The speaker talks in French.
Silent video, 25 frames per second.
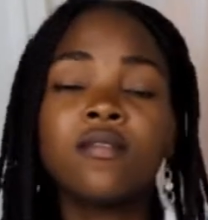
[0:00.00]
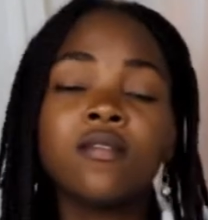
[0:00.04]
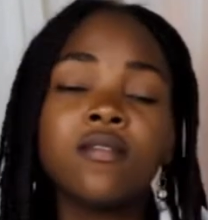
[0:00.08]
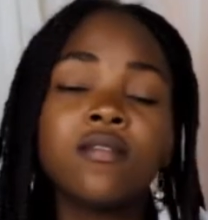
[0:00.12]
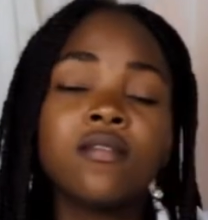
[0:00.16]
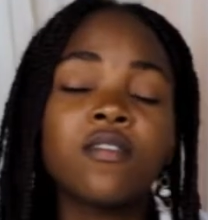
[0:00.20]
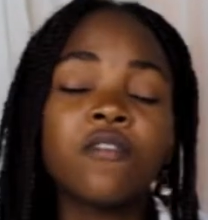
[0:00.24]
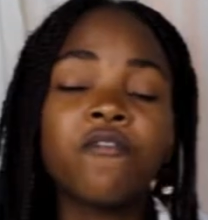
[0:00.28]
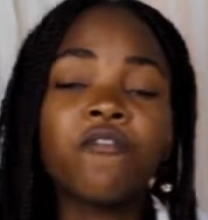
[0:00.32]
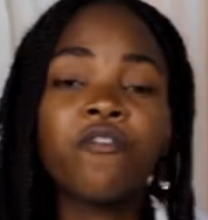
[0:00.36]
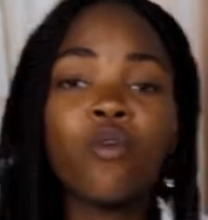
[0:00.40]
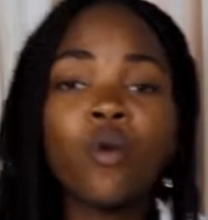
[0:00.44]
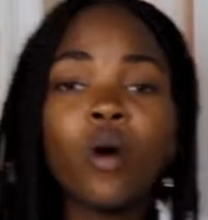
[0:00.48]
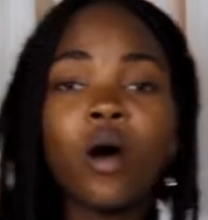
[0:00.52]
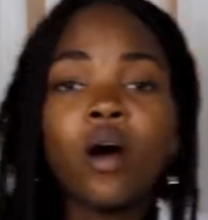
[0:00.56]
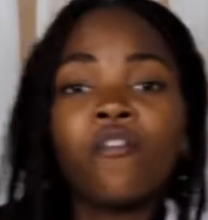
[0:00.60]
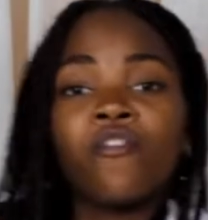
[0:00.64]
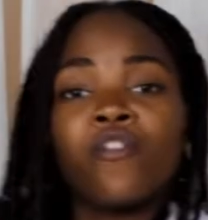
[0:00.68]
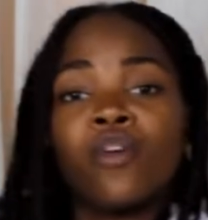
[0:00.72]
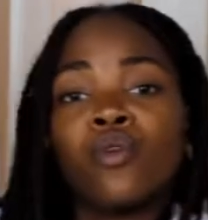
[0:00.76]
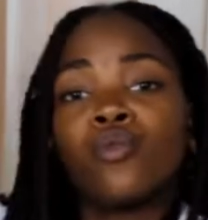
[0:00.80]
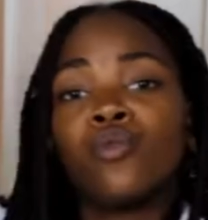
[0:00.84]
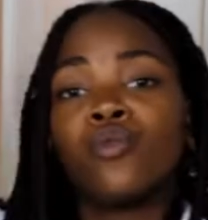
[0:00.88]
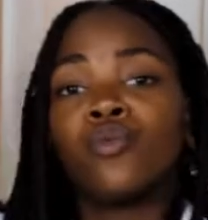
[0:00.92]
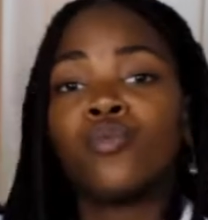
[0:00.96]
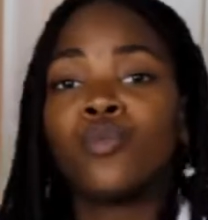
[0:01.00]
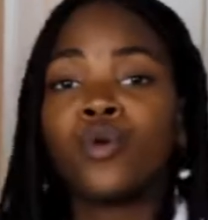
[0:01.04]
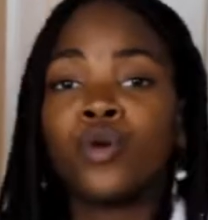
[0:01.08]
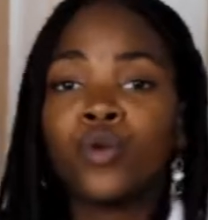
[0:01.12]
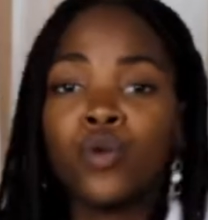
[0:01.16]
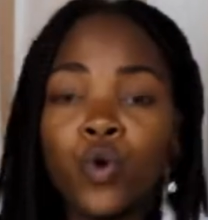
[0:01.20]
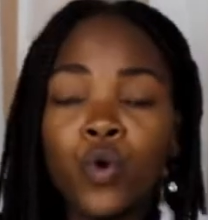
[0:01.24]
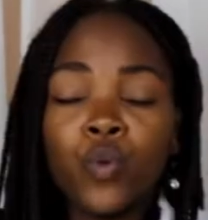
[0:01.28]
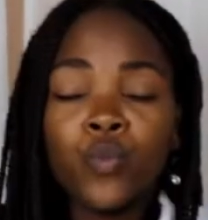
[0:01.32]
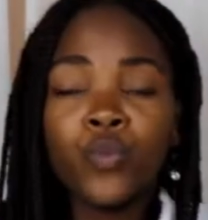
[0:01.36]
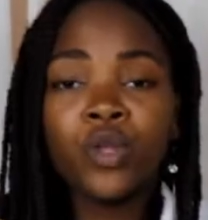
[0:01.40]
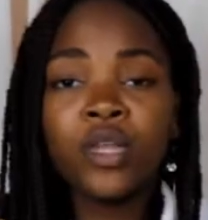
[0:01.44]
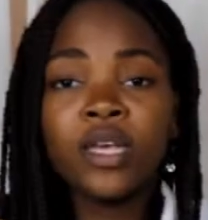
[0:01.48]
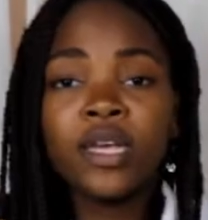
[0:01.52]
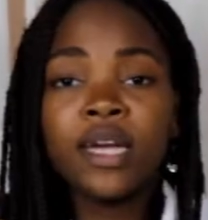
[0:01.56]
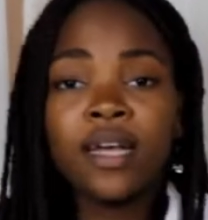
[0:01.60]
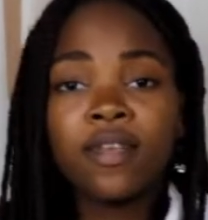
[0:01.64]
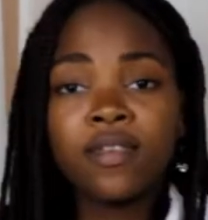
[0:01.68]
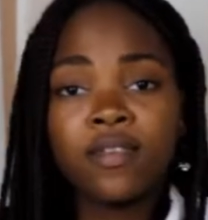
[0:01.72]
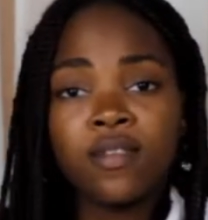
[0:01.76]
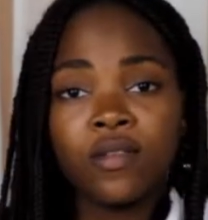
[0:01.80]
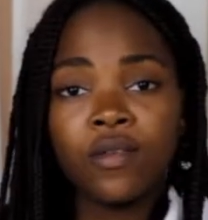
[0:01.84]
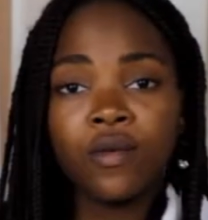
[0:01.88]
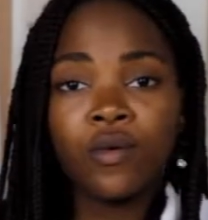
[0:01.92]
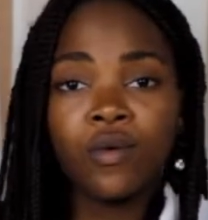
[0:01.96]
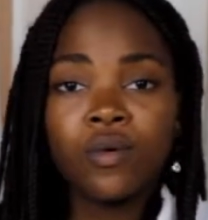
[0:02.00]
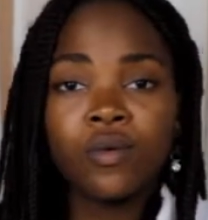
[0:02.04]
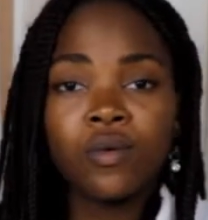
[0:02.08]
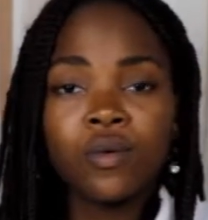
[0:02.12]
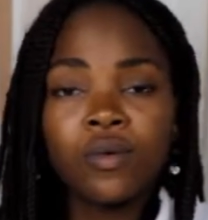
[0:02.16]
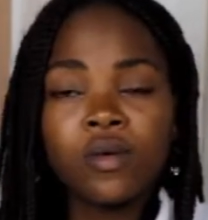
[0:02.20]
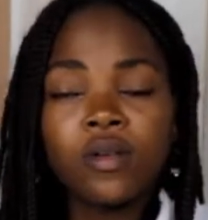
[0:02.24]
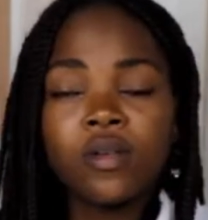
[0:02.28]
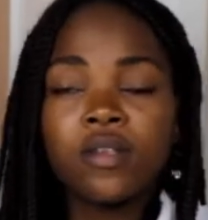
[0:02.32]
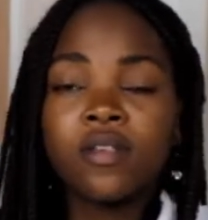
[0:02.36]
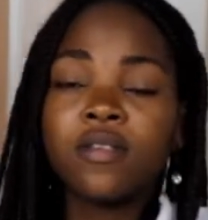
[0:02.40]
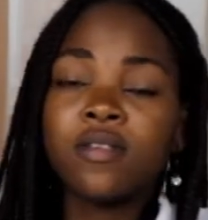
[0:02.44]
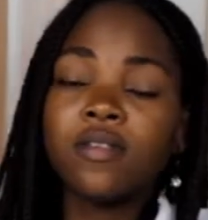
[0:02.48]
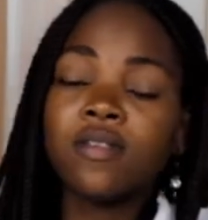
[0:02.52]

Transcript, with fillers: 6. Faut avoir une bonne communication.